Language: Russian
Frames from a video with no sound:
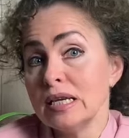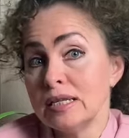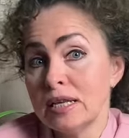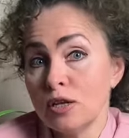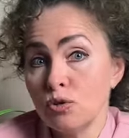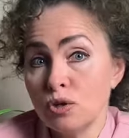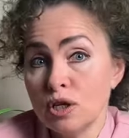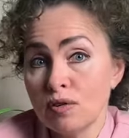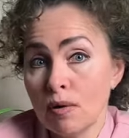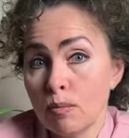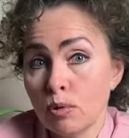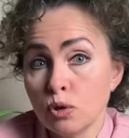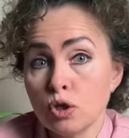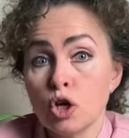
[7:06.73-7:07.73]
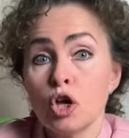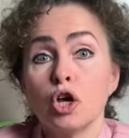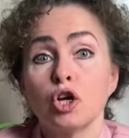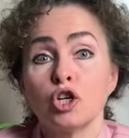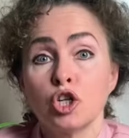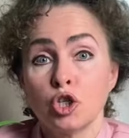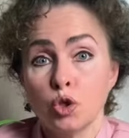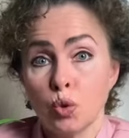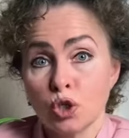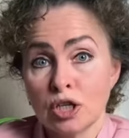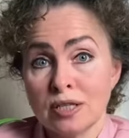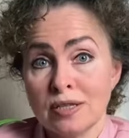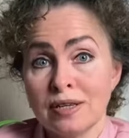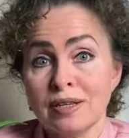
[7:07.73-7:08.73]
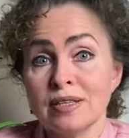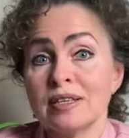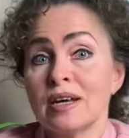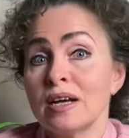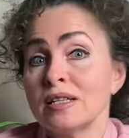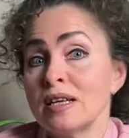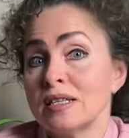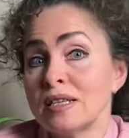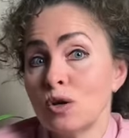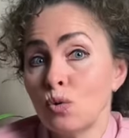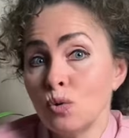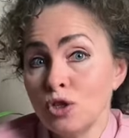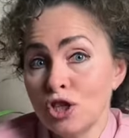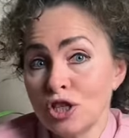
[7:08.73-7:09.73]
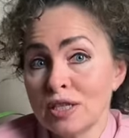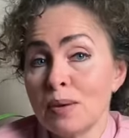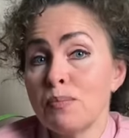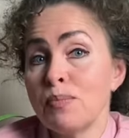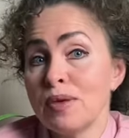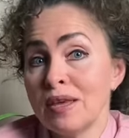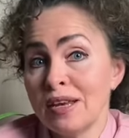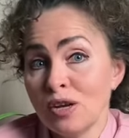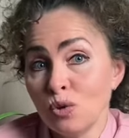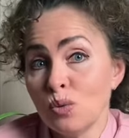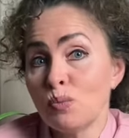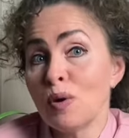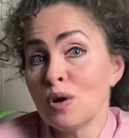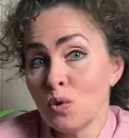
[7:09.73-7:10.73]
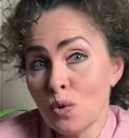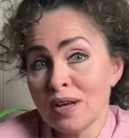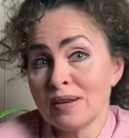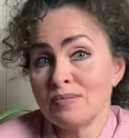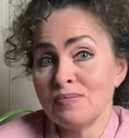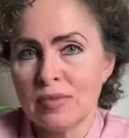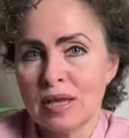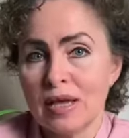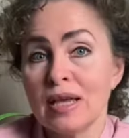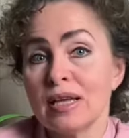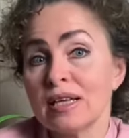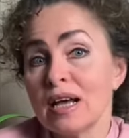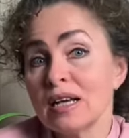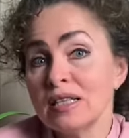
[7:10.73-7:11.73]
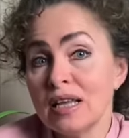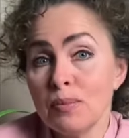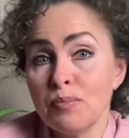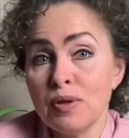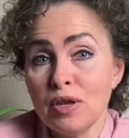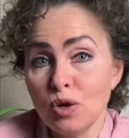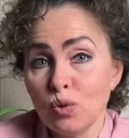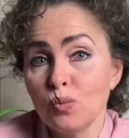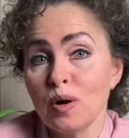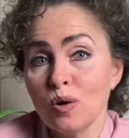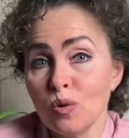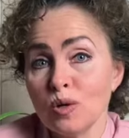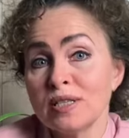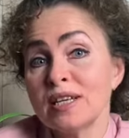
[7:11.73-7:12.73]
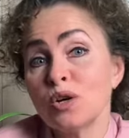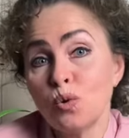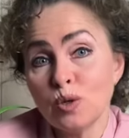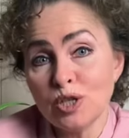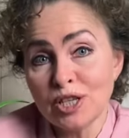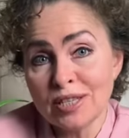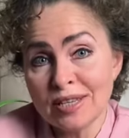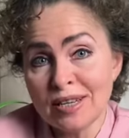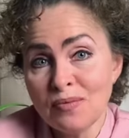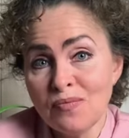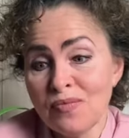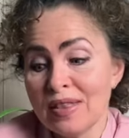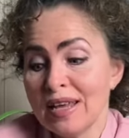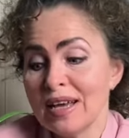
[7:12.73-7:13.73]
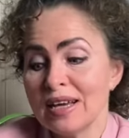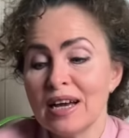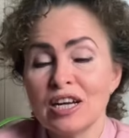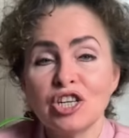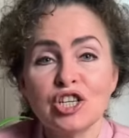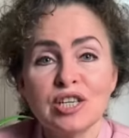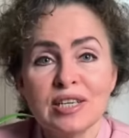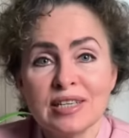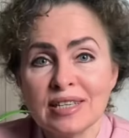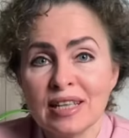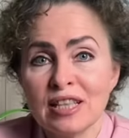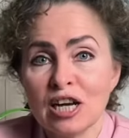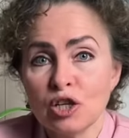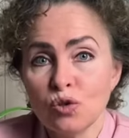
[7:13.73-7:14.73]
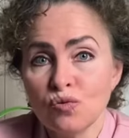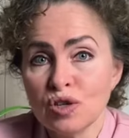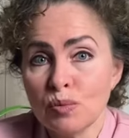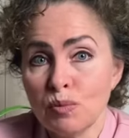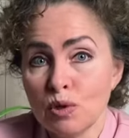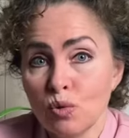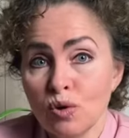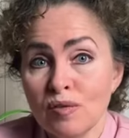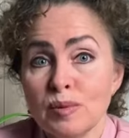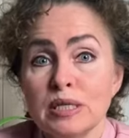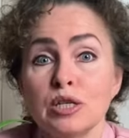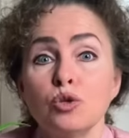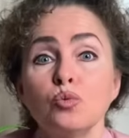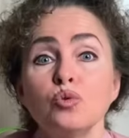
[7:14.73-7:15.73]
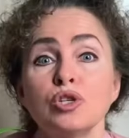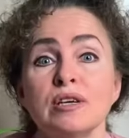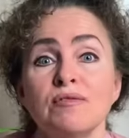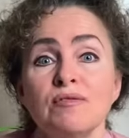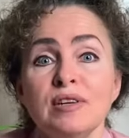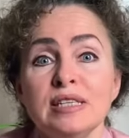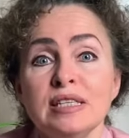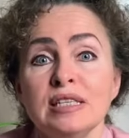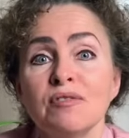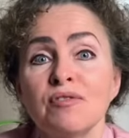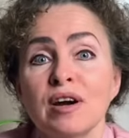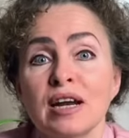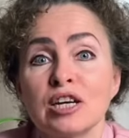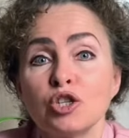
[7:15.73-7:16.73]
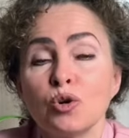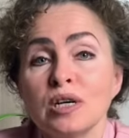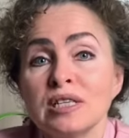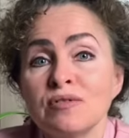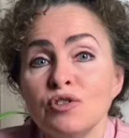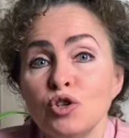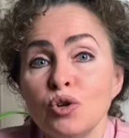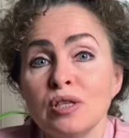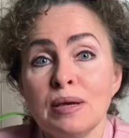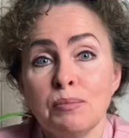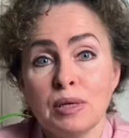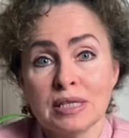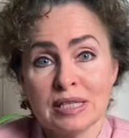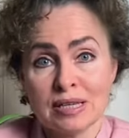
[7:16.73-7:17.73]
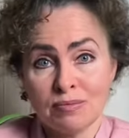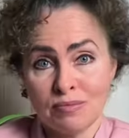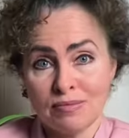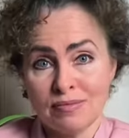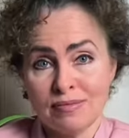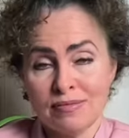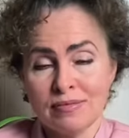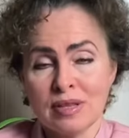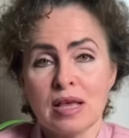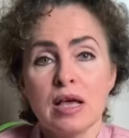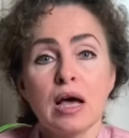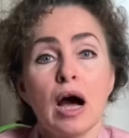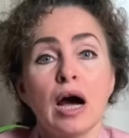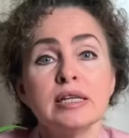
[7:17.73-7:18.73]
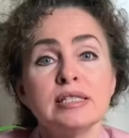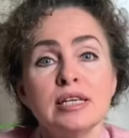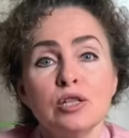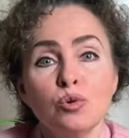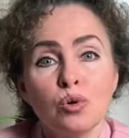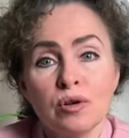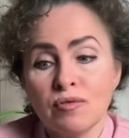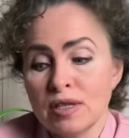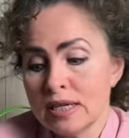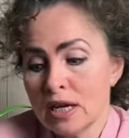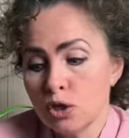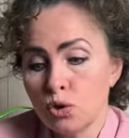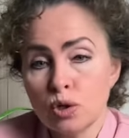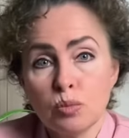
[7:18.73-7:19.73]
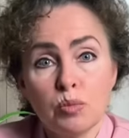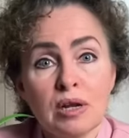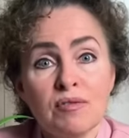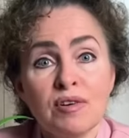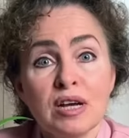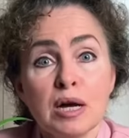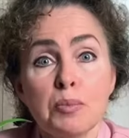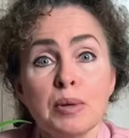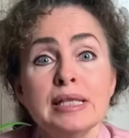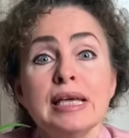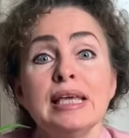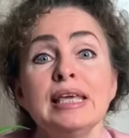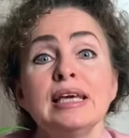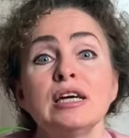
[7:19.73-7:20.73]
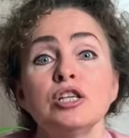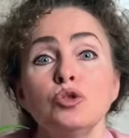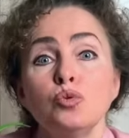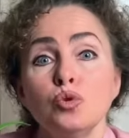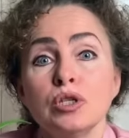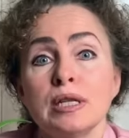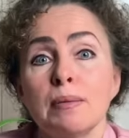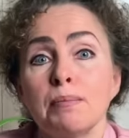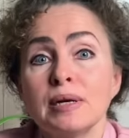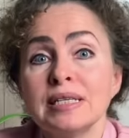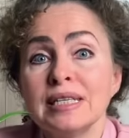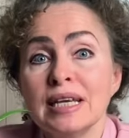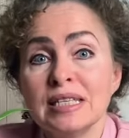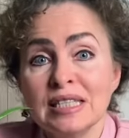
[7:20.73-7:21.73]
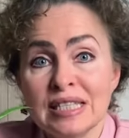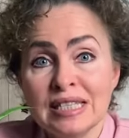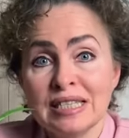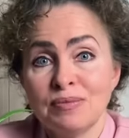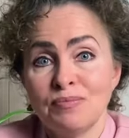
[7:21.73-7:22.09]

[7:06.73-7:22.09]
следующий вопрос, что же делать, когда закончится период покоя? Когда период покоя закончится, горшки с отдохнувшими луковицами нужно вынести в хорошо освещенное место. А те луковицы, которые были выкопаны, их нужно посадить.